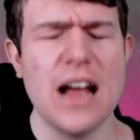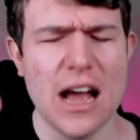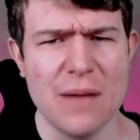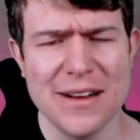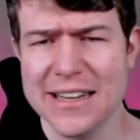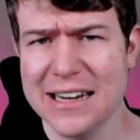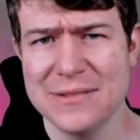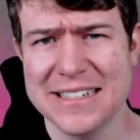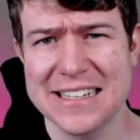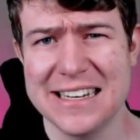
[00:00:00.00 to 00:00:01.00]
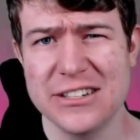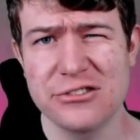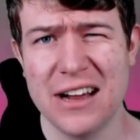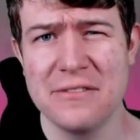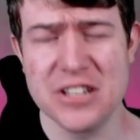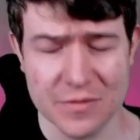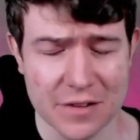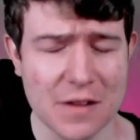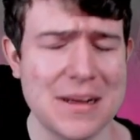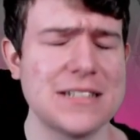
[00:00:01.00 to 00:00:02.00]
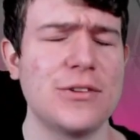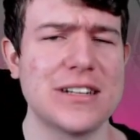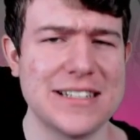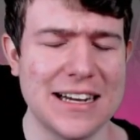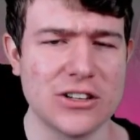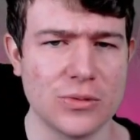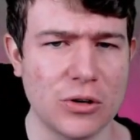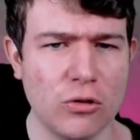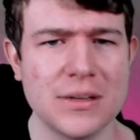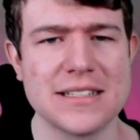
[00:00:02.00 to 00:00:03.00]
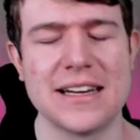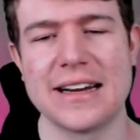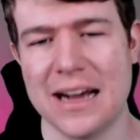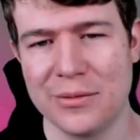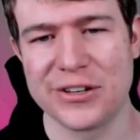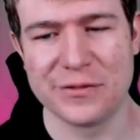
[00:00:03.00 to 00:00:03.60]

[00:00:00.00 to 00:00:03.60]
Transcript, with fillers: Äh, wenn ihr keine weiteren Clash oder wie es auf jeden Fall verpassen wollt, ist sehr gerne noch oben das, sehr gerne ein Abo.